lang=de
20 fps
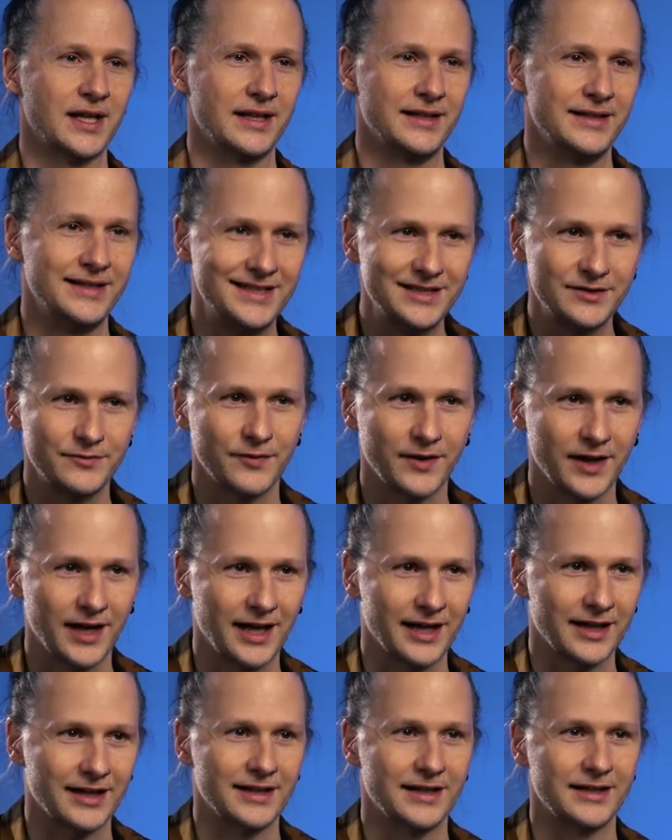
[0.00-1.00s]
nicht
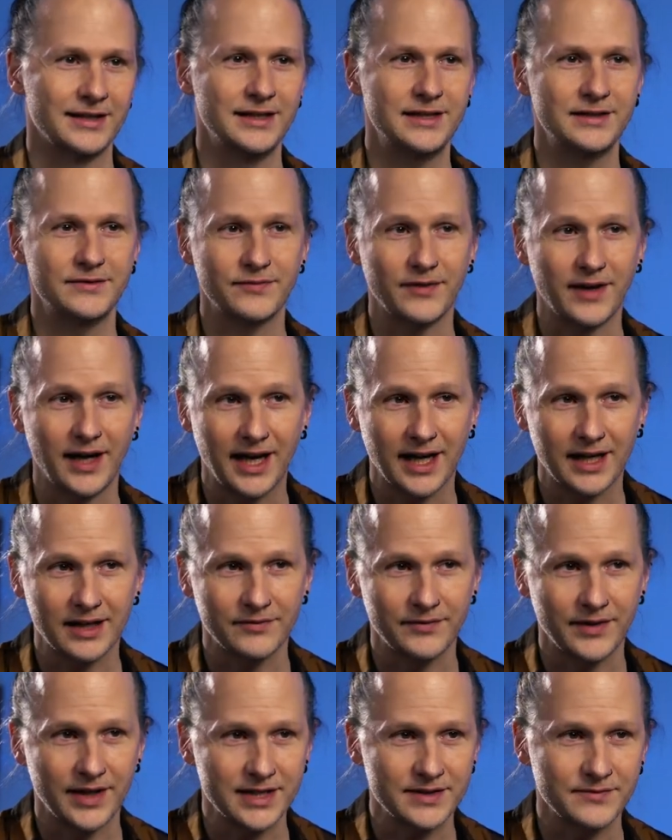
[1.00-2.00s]
fragen, nicht
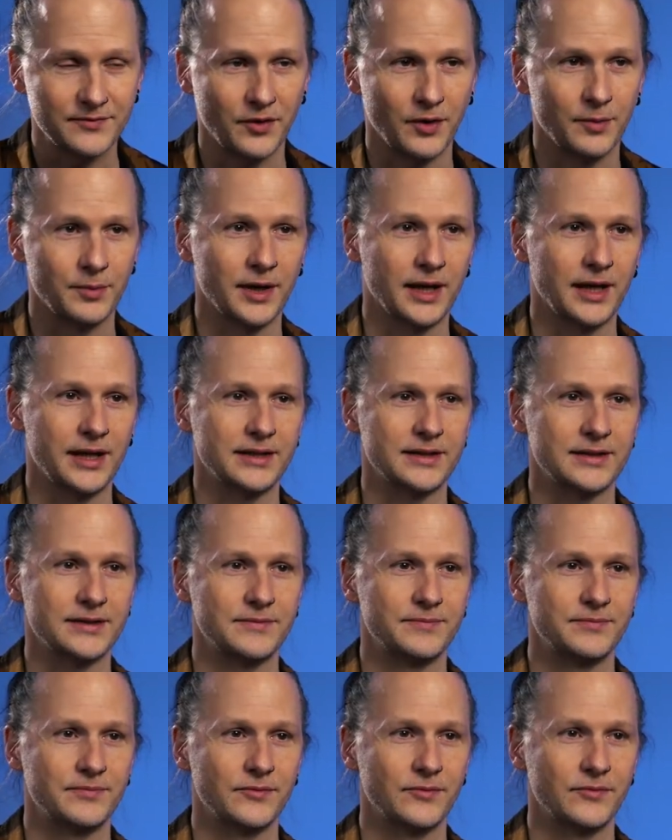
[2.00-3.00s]
fragen, wer ist
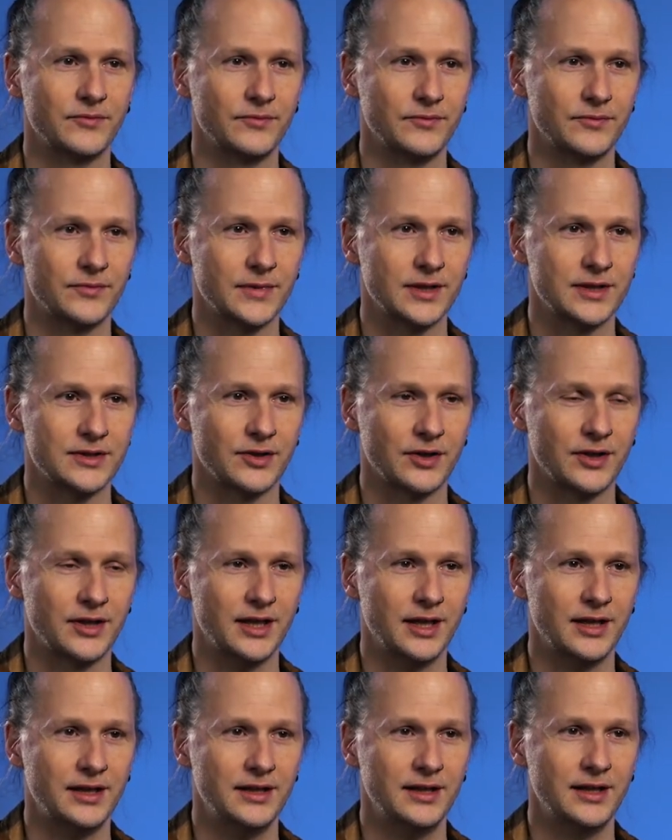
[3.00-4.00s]
vorbereitet,
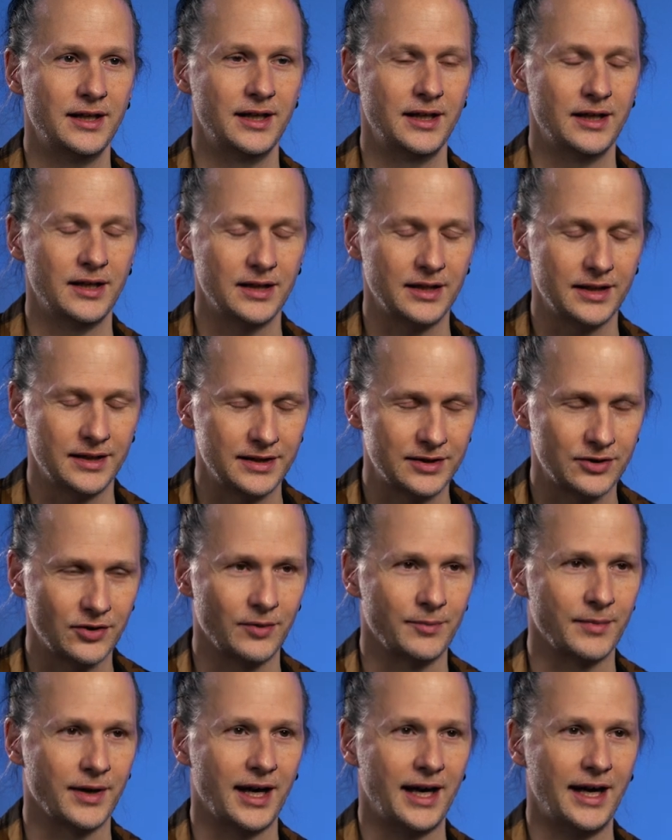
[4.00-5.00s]
sondern ich
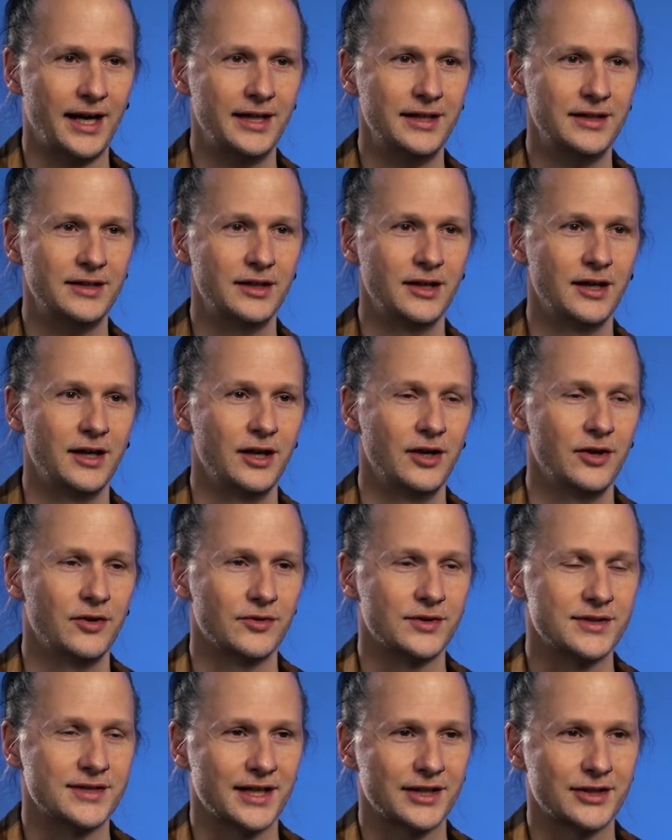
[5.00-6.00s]
komme rein
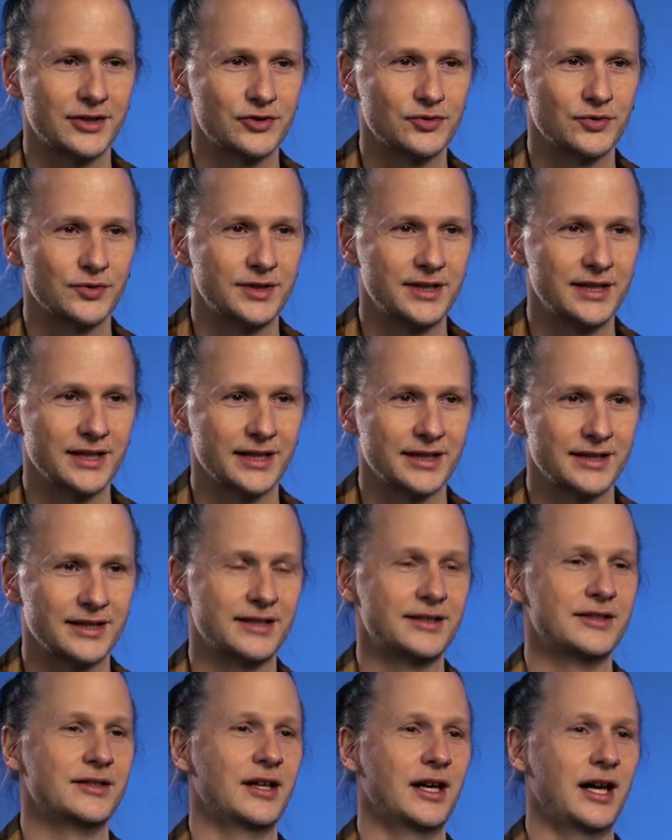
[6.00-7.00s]
und sage den
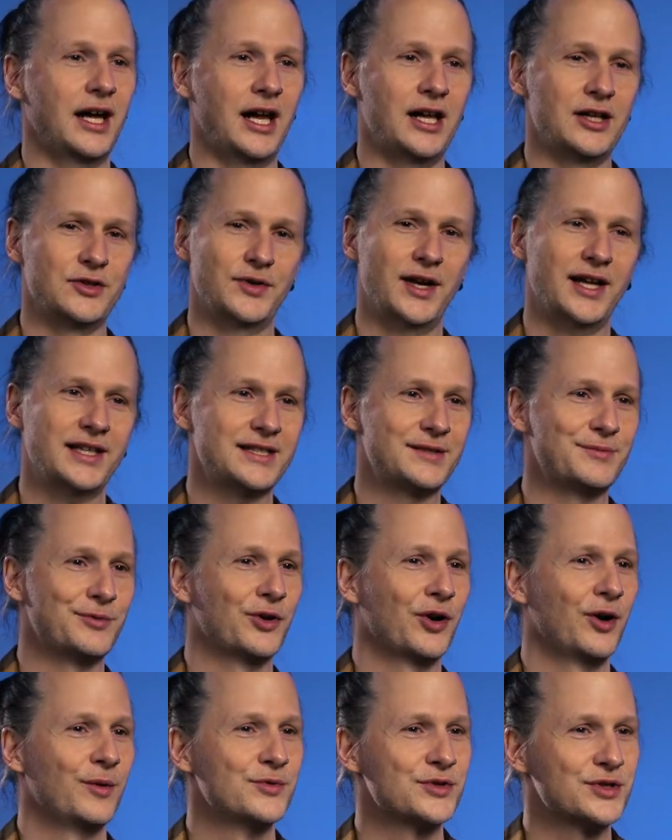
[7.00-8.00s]
Studierenden, also herzlich
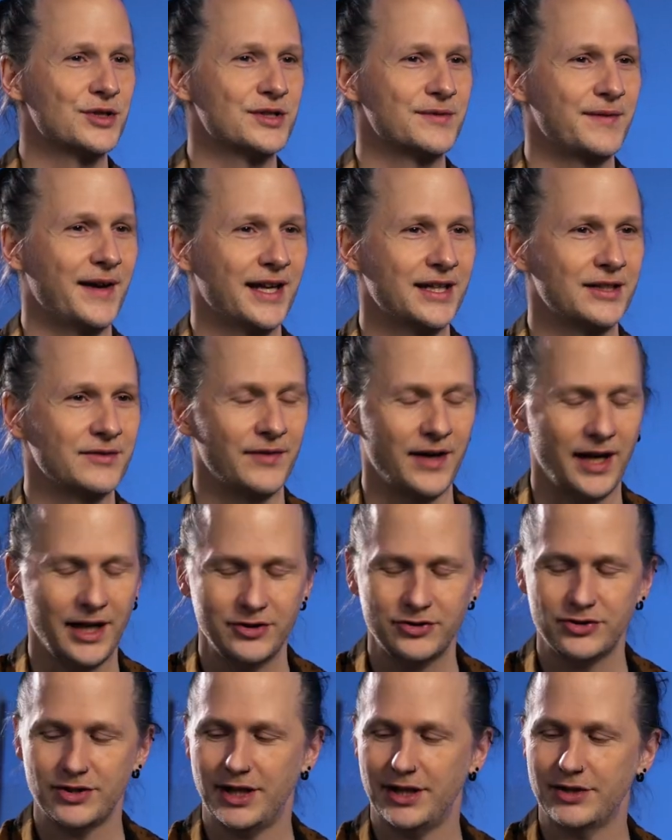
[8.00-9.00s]
willkommen zur zweiten
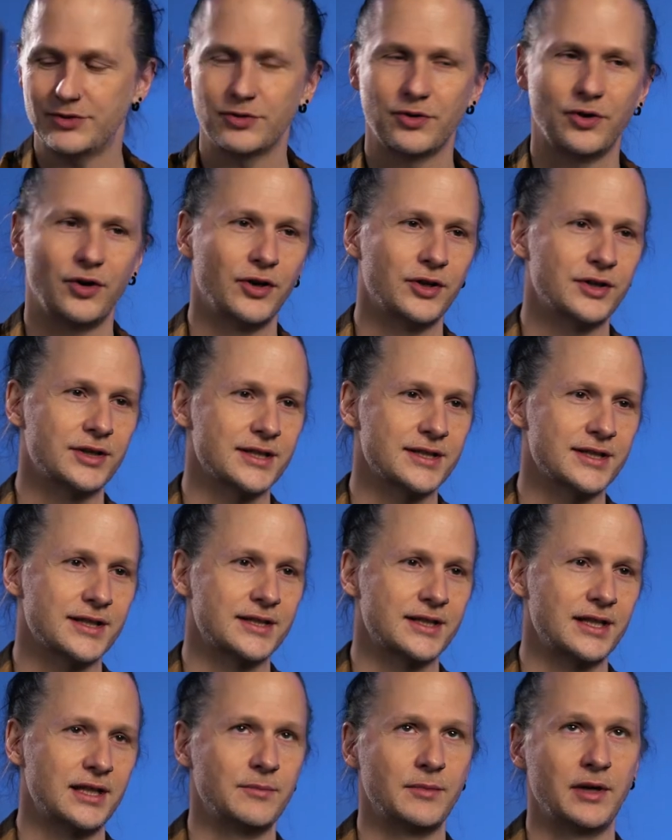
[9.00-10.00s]
Veranstaltung. Heute ist
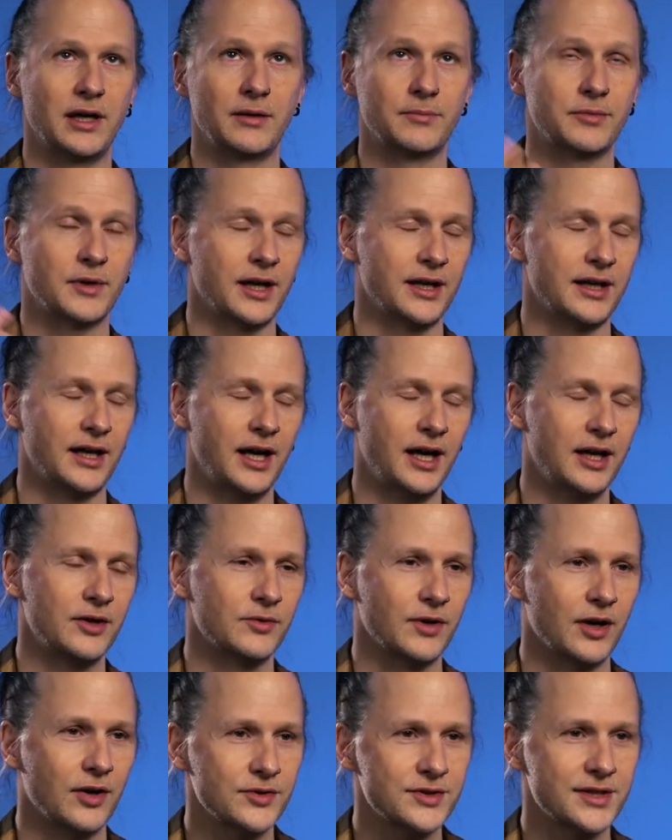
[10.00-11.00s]
das Thema, keine
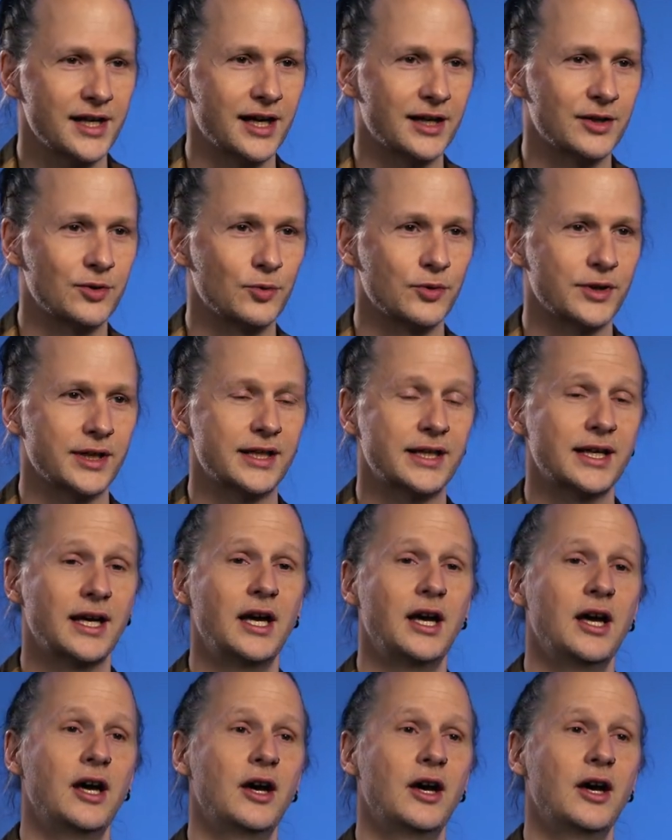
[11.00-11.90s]
Ahnung, Aussagenlogik